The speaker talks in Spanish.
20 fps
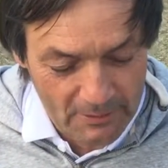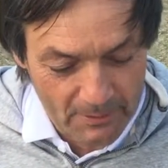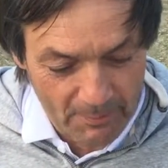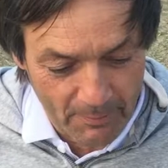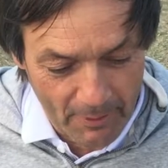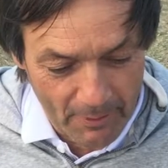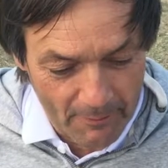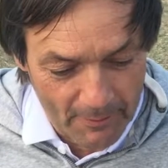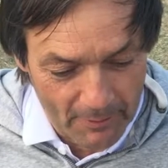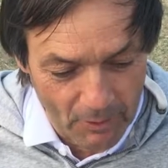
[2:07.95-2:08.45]

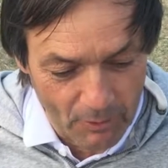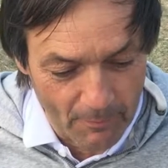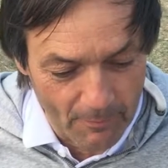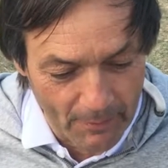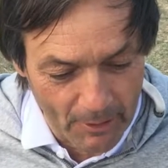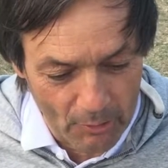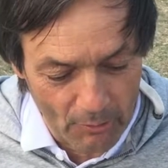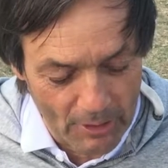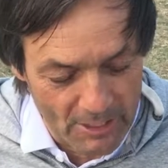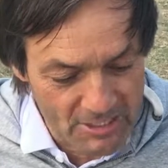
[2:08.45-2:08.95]
después de haber
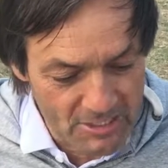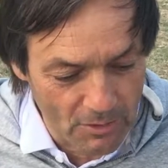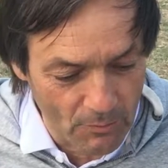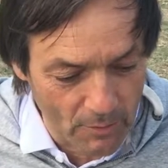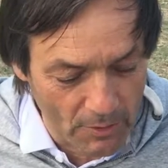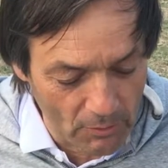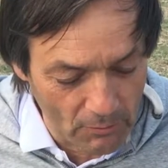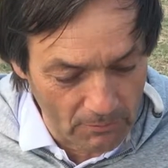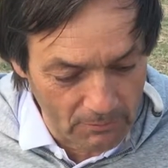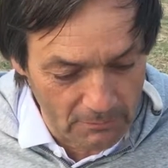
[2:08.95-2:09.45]
comprado una
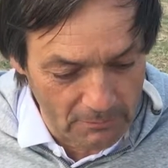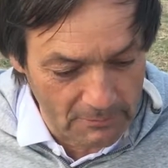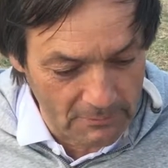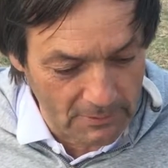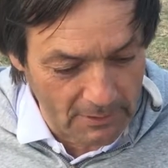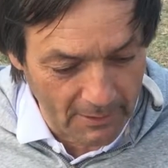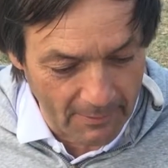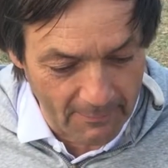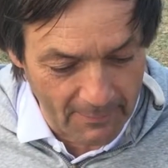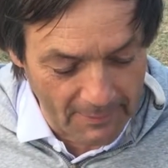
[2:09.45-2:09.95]
yegua en un
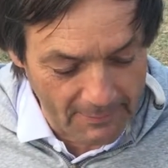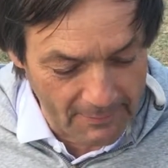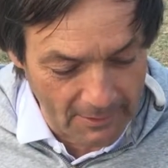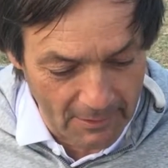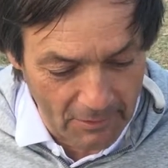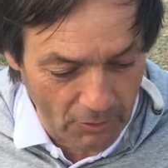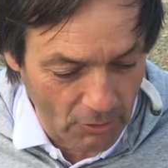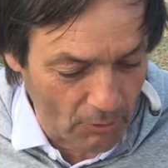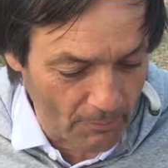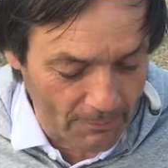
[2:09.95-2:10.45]
remate,
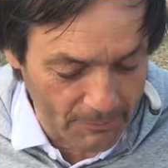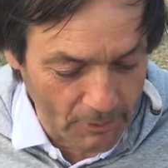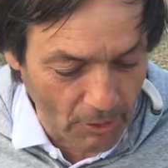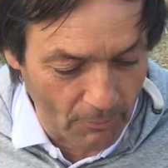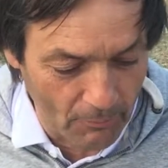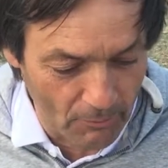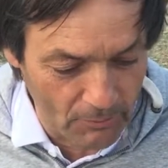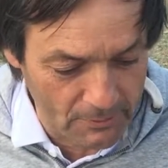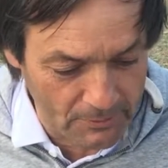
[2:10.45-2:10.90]
lo he comprado